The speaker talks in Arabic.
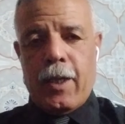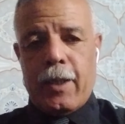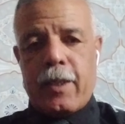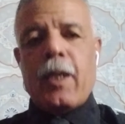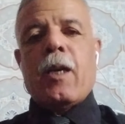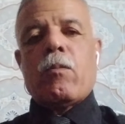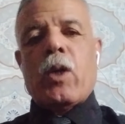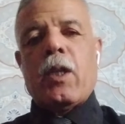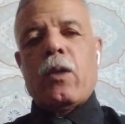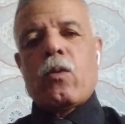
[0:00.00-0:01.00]
السلام
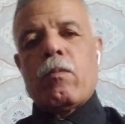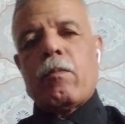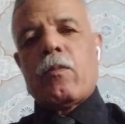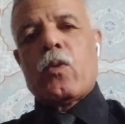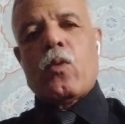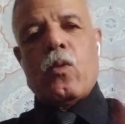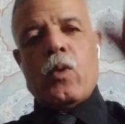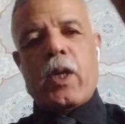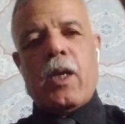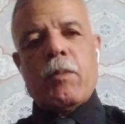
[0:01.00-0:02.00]
عليكم
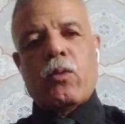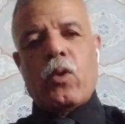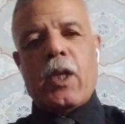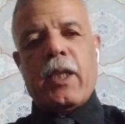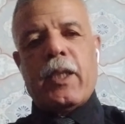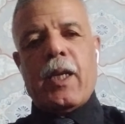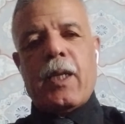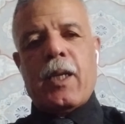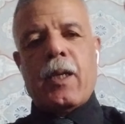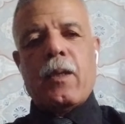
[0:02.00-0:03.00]
ورحمة الله
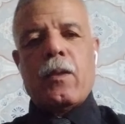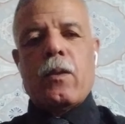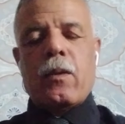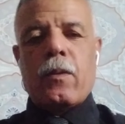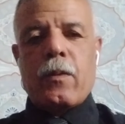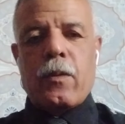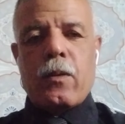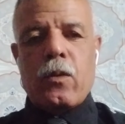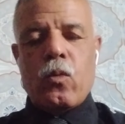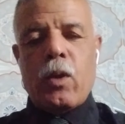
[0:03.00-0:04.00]
تعالى
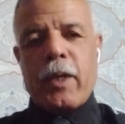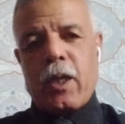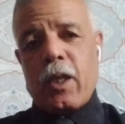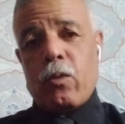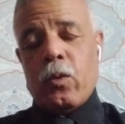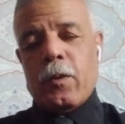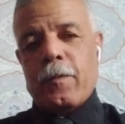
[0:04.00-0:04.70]
وبركاته